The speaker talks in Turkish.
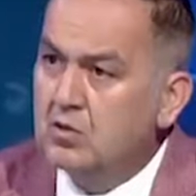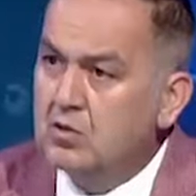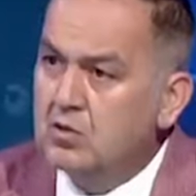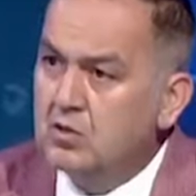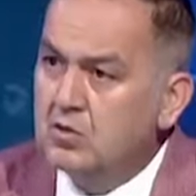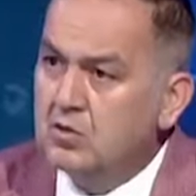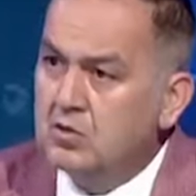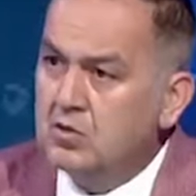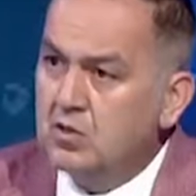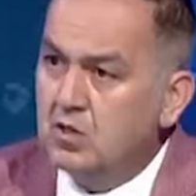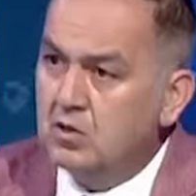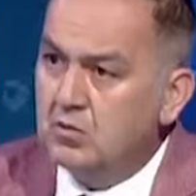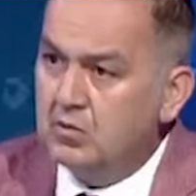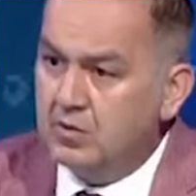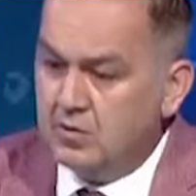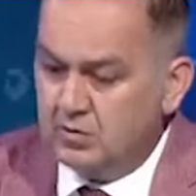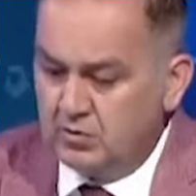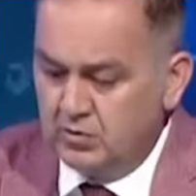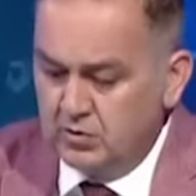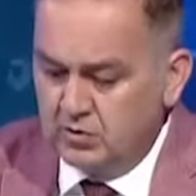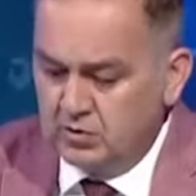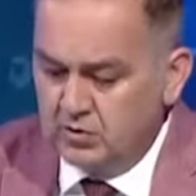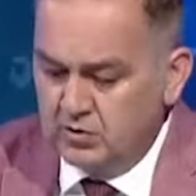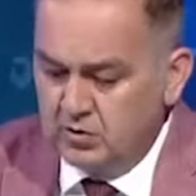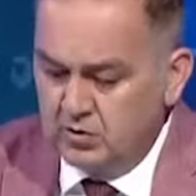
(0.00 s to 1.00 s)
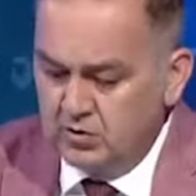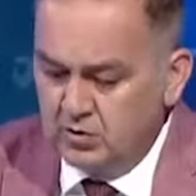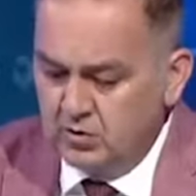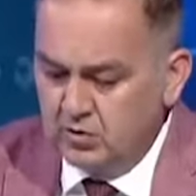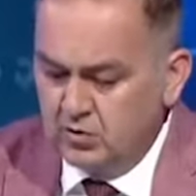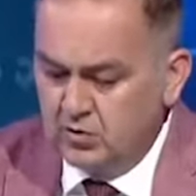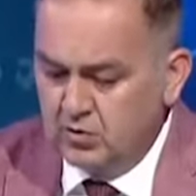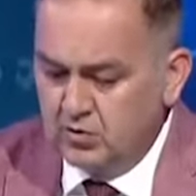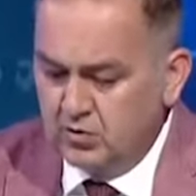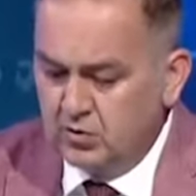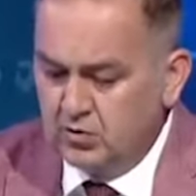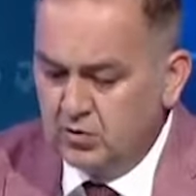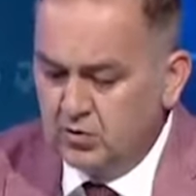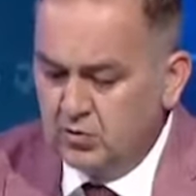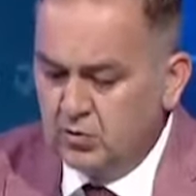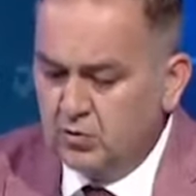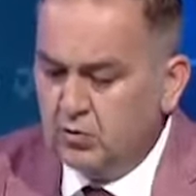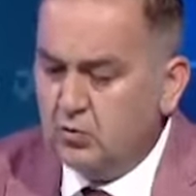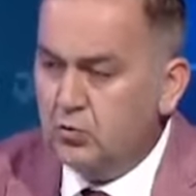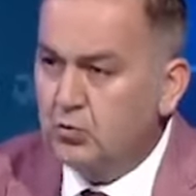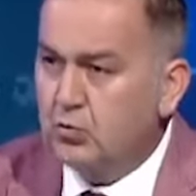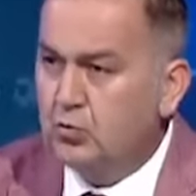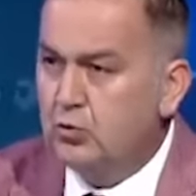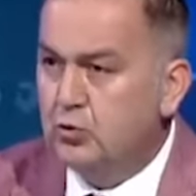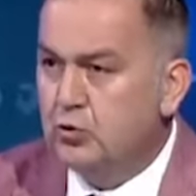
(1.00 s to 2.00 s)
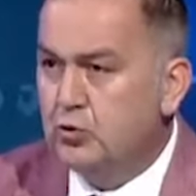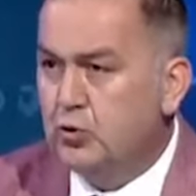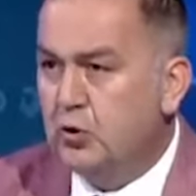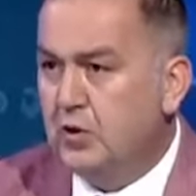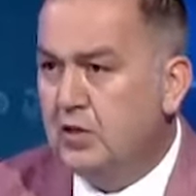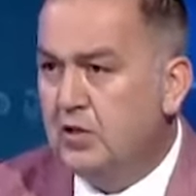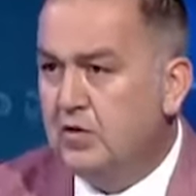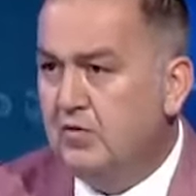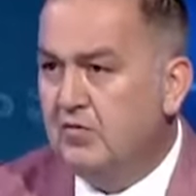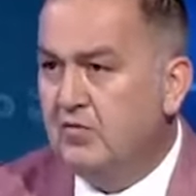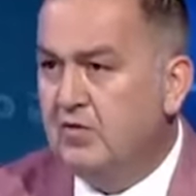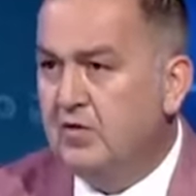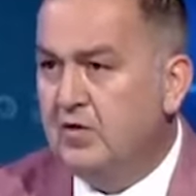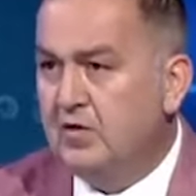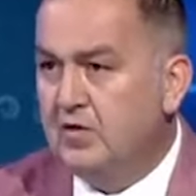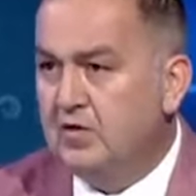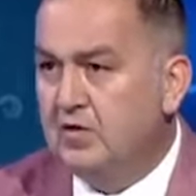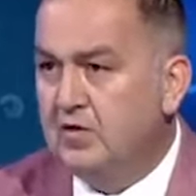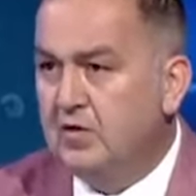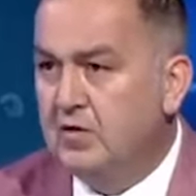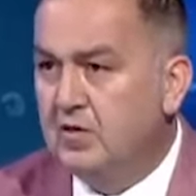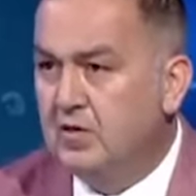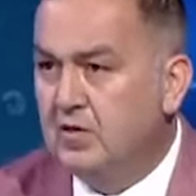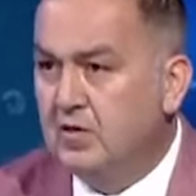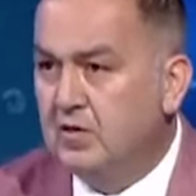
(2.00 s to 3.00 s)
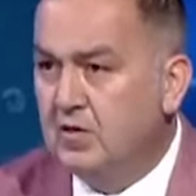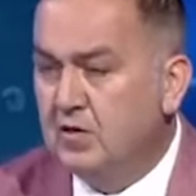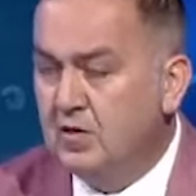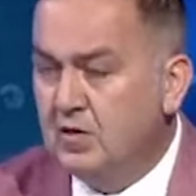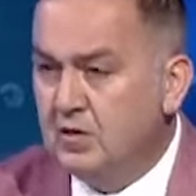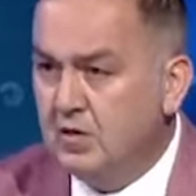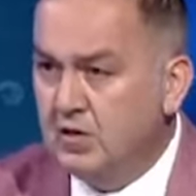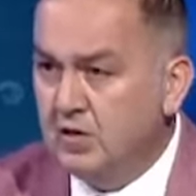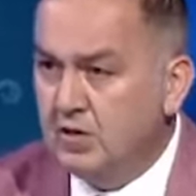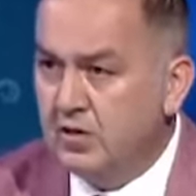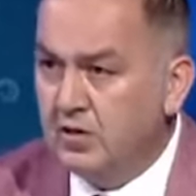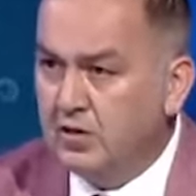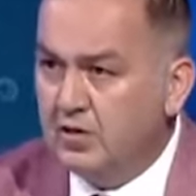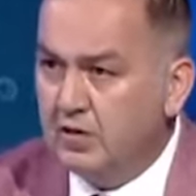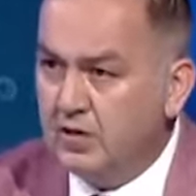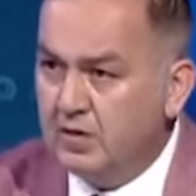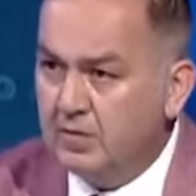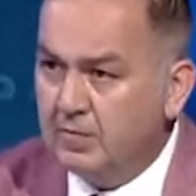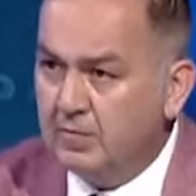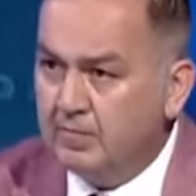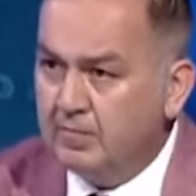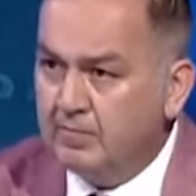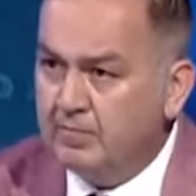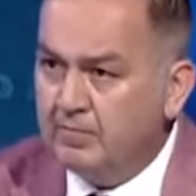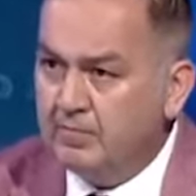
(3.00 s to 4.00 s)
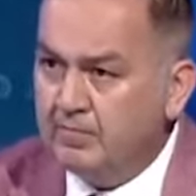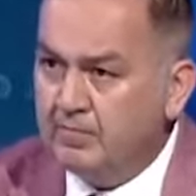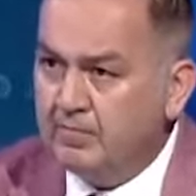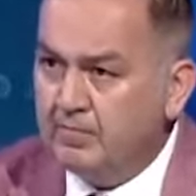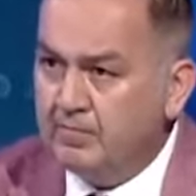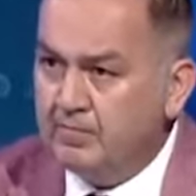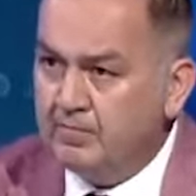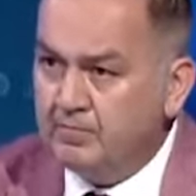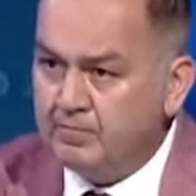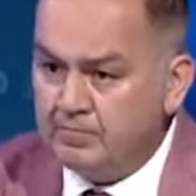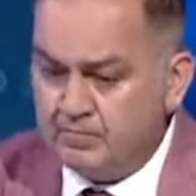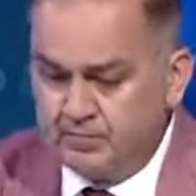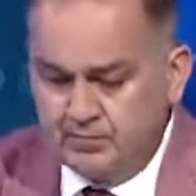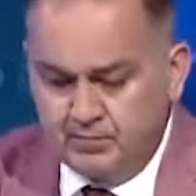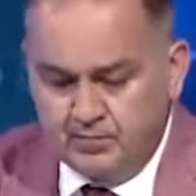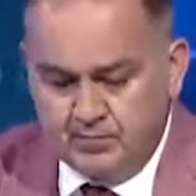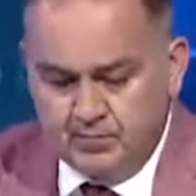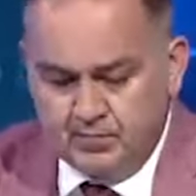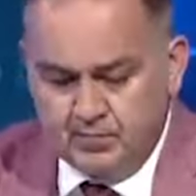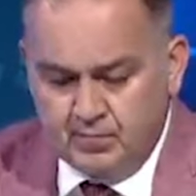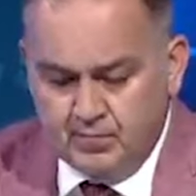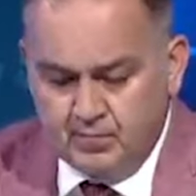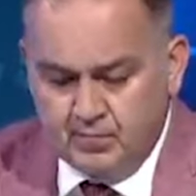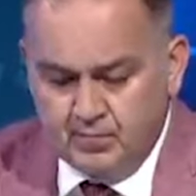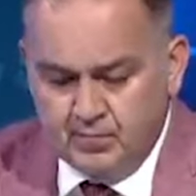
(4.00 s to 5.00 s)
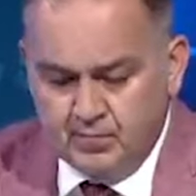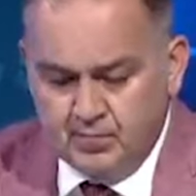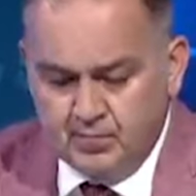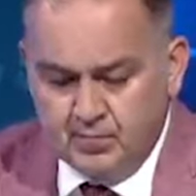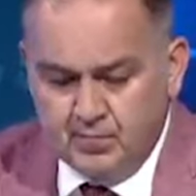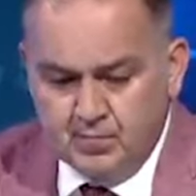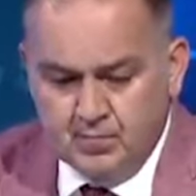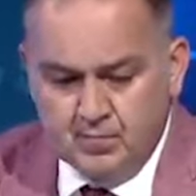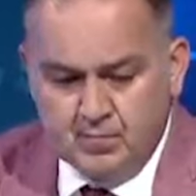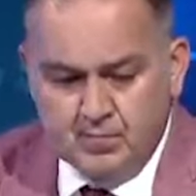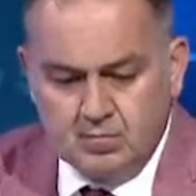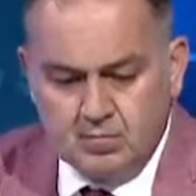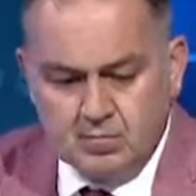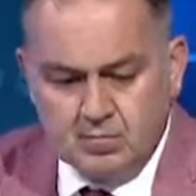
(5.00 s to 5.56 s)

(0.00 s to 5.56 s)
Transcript: e, serbest e, piyasa fiyatı. Üç tane fiyat. Serbest piyasa evet. fiyatı e, baktığınız zaman